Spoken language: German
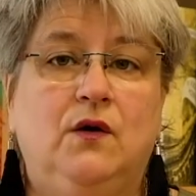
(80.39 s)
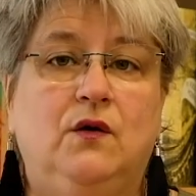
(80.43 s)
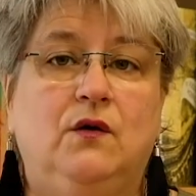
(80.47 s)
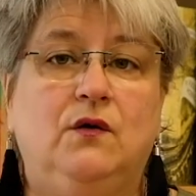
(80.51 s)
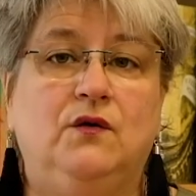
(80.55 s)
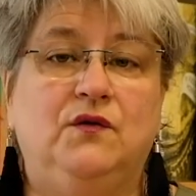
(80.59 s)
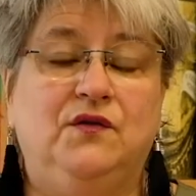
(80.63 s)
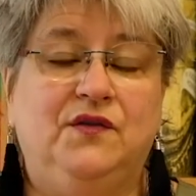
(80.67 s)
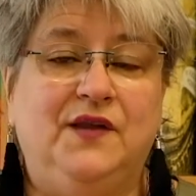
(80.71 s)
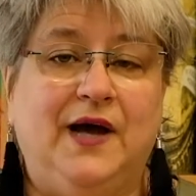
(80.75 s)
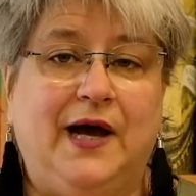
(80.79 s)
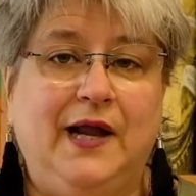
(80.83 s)

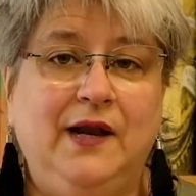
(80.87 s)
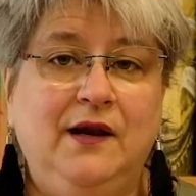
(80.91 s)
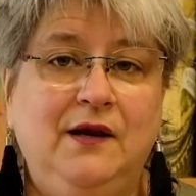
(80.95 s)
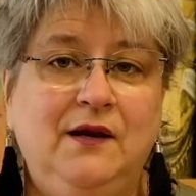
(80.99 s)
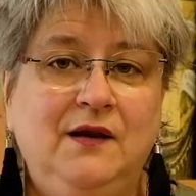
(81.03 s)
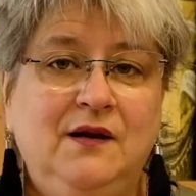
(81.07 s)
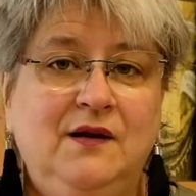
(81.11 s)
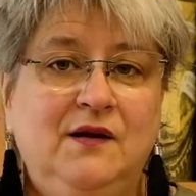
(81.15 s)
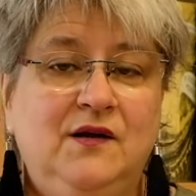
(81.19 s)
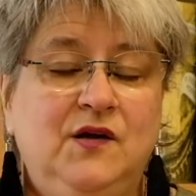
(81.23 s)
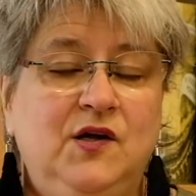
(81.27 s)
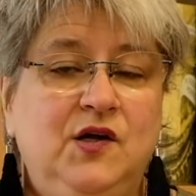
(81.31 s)
Und dann
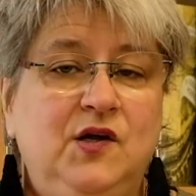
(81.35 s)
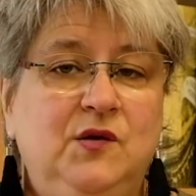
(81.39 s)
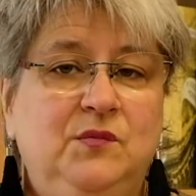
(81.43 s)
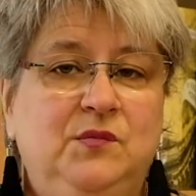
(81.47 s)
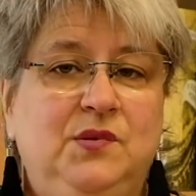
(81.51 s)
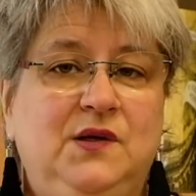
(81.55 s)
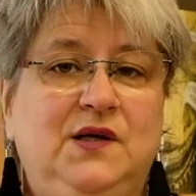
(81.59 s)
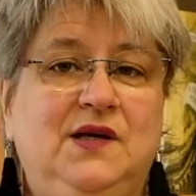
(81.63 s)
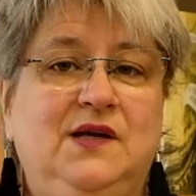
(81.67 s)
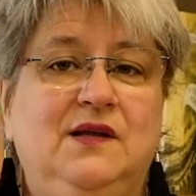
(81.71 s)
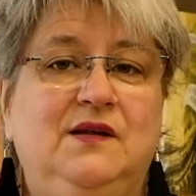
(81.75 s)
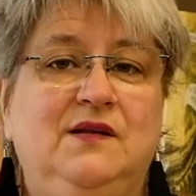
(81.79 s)

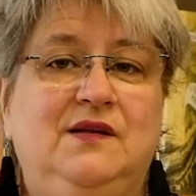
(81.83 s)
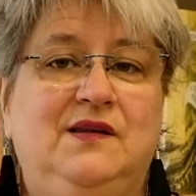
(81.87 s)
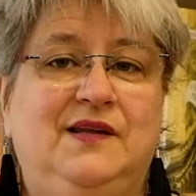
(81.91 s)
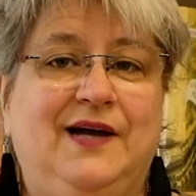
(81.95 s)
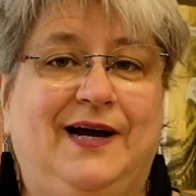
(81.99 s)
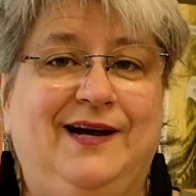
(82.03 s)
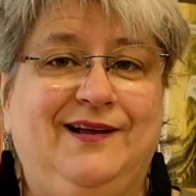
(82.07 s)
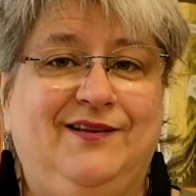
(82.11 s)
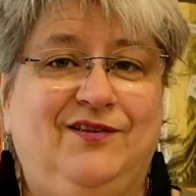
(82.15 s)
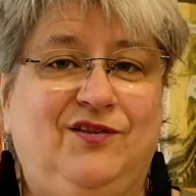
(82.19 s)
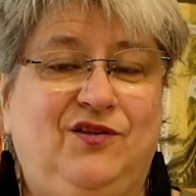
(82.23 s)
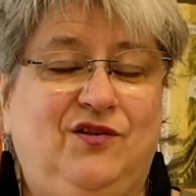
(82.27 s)
beginnt
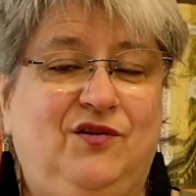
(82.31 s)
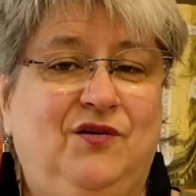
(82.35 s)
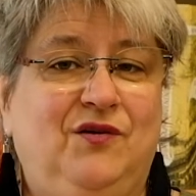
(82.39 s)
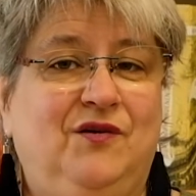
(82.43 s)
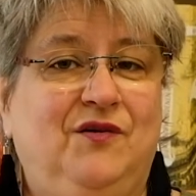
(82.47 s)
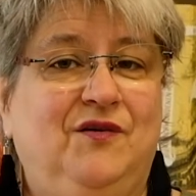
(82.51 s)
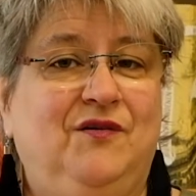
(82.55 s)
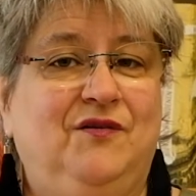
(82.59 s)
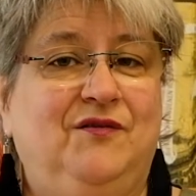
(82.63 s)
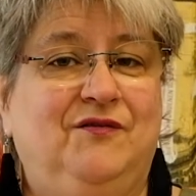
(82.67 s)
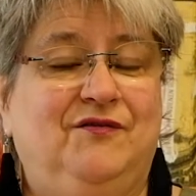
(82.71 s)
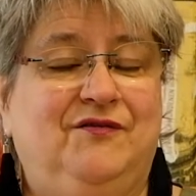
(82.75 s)
das,
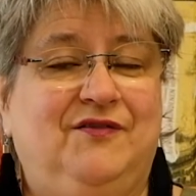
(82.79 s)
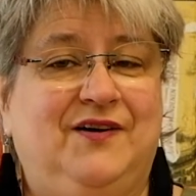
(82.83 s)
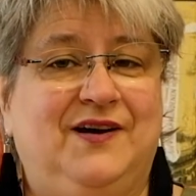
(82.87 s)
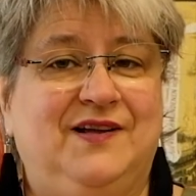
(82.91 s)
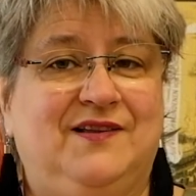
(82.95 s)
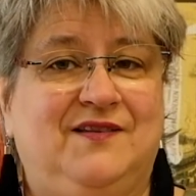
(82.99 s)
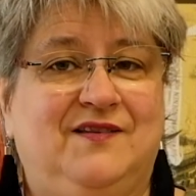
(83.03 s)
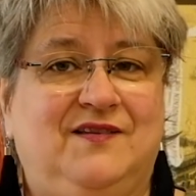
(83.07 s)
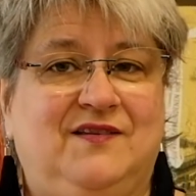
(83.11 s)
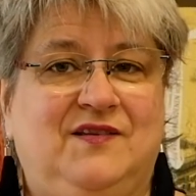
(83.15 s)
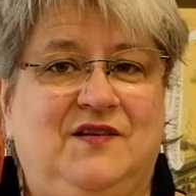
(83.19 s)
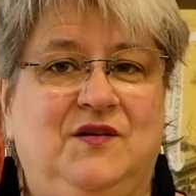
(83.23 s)

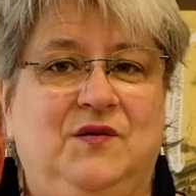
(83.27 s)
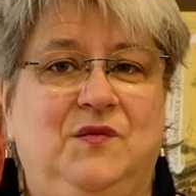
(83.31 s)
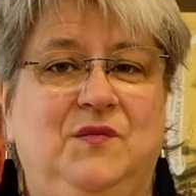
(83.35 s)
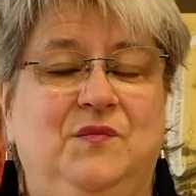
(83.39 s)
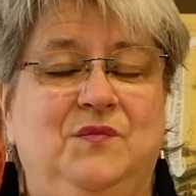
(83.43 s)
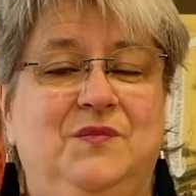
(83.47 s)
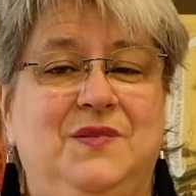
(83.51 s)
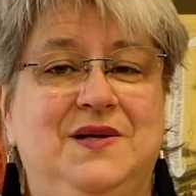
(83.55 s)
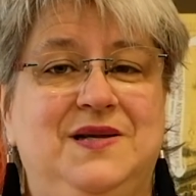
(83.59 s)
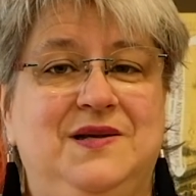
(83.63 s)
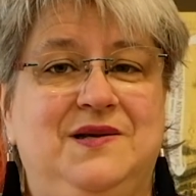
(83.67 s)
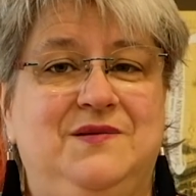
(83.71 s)
was
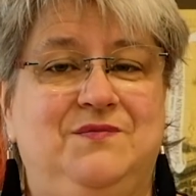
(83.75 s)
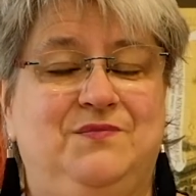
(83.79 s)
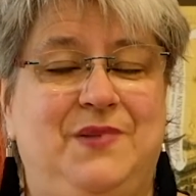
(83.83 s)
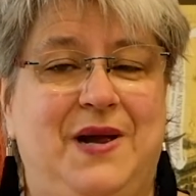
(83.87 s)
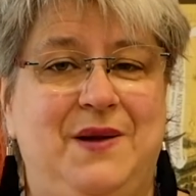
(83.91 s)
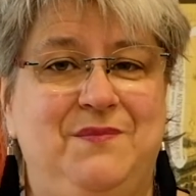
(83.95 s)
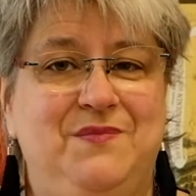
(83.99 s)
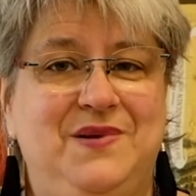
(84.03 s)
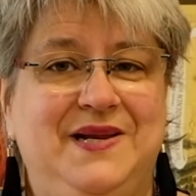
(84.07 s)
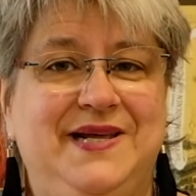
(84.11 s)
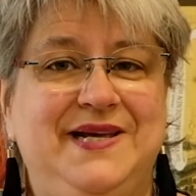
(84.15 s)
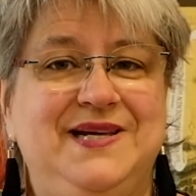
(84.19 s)
mit,
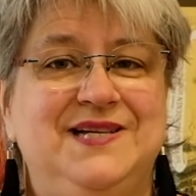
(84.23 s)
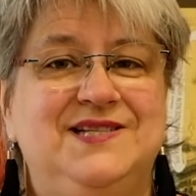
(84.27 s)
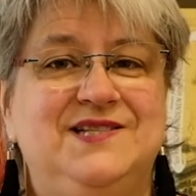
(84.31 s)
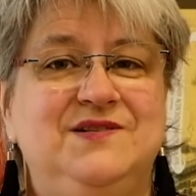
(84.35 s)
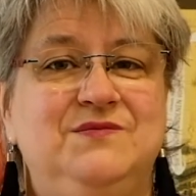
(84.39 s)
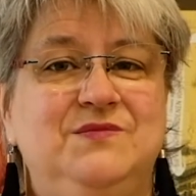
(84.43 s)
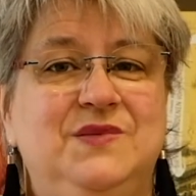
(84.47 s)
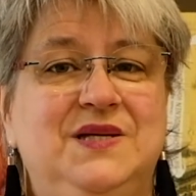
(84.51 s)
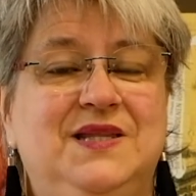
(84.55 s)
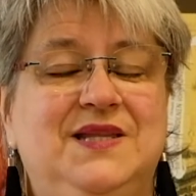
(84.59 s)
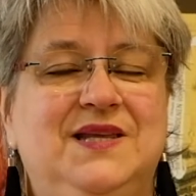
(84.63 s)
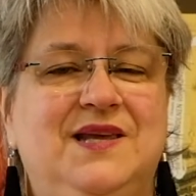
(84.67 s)
beim
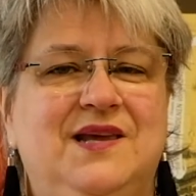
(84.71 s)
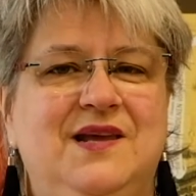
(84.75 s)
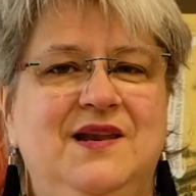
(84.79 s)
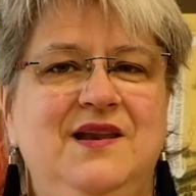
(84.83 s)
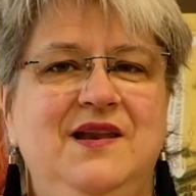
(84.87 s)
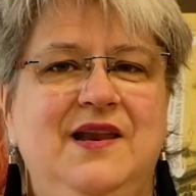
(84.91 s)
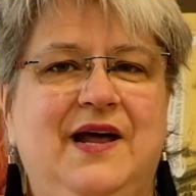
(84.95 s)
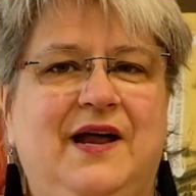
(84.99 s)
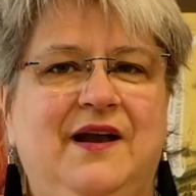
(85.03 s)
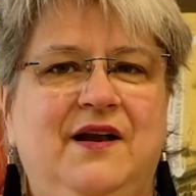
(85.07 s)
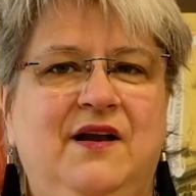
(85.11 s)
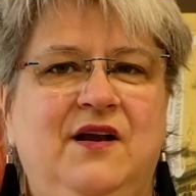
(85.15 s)
Lesen mit
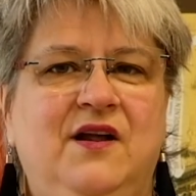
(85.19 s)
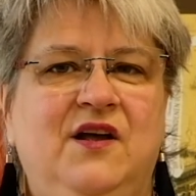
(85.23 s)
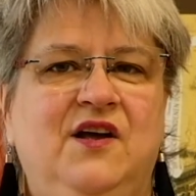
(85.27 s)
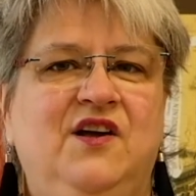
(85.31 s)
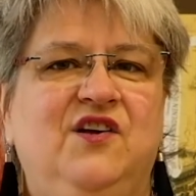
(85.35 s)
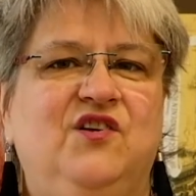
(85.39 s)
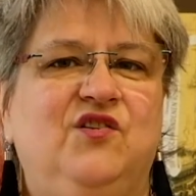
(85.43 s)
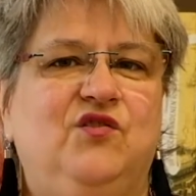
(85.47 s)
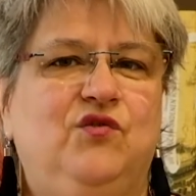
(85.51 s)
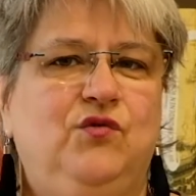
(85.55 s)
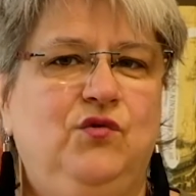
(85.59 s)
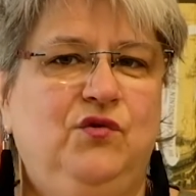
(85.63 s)
Kindern
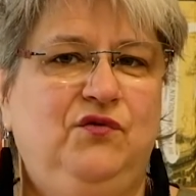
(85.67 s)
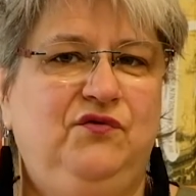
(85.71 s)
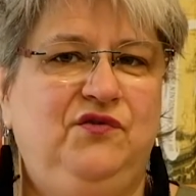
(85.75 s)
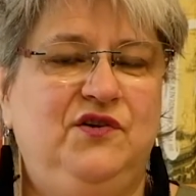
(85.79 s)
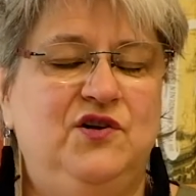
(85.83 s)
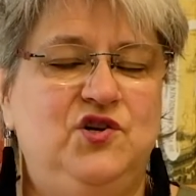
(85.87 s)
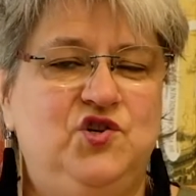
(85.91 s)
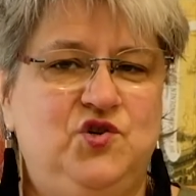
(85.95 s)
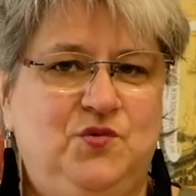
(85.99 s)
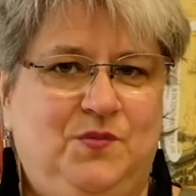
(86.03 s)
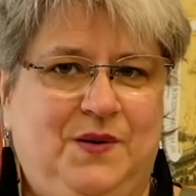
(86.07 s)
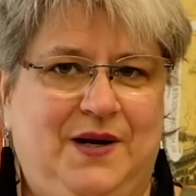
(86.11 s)
so
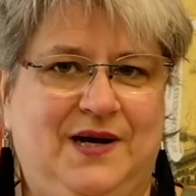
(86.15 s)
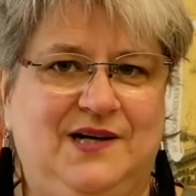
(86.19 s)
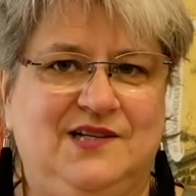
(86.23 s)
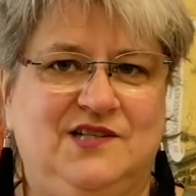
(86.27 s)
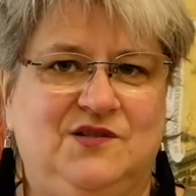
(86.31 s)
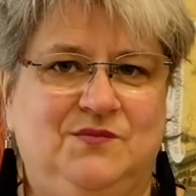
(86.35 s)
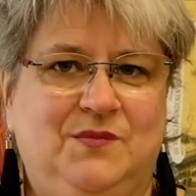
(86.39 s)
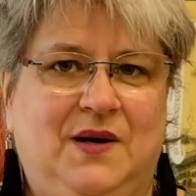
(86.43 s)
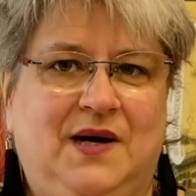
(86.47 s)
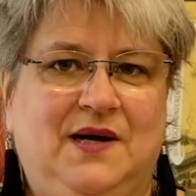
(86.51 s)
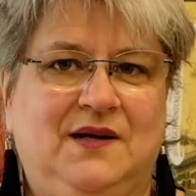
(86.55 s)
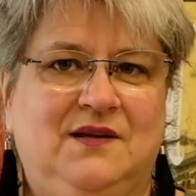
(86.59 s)
viel
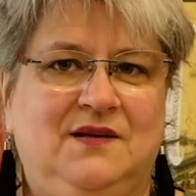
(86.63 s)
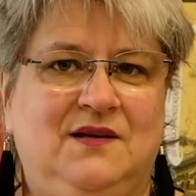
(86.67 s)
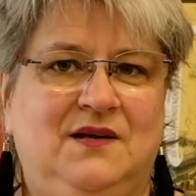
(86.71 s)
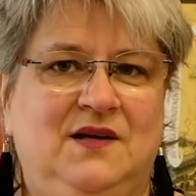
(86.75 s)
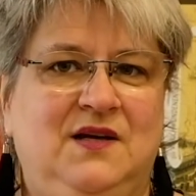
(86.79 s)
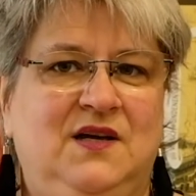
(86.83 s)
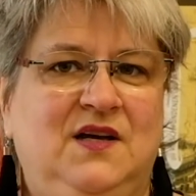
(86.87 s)
Spaß macht.